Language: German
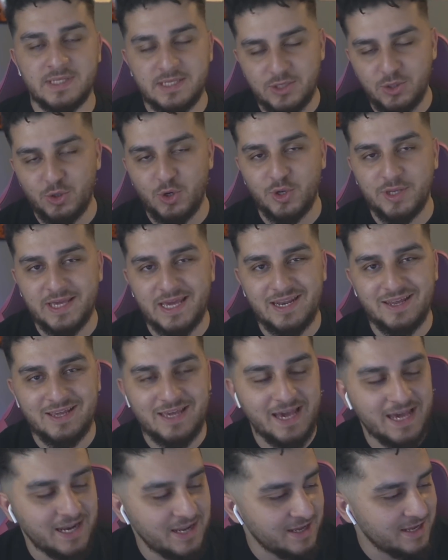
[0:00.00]
Ihr könnt gerne,
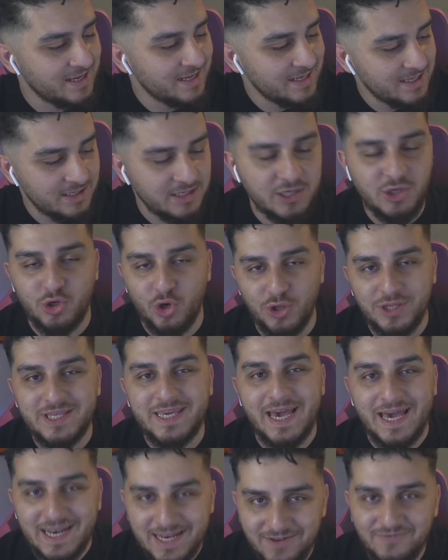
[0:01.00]
gerne, ihr könnt
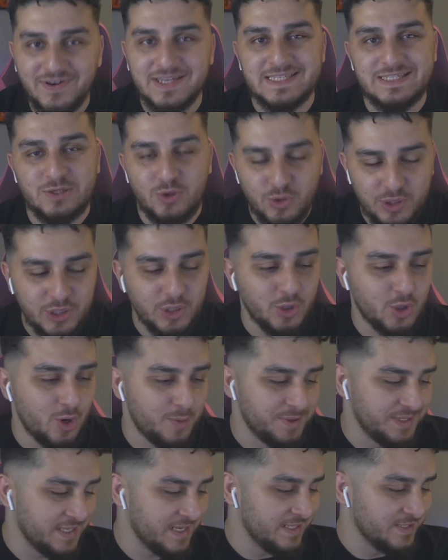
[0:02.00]
gerne was unter den
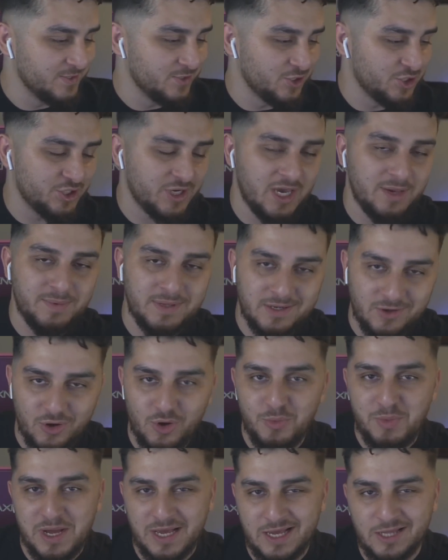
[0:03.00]
Kommentaren so schreiben,
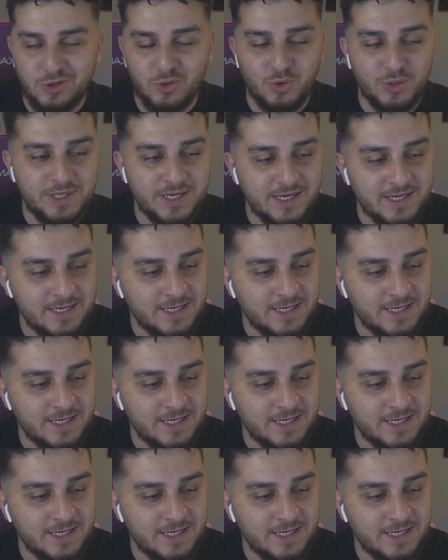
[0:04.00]
auch mal gratulieren.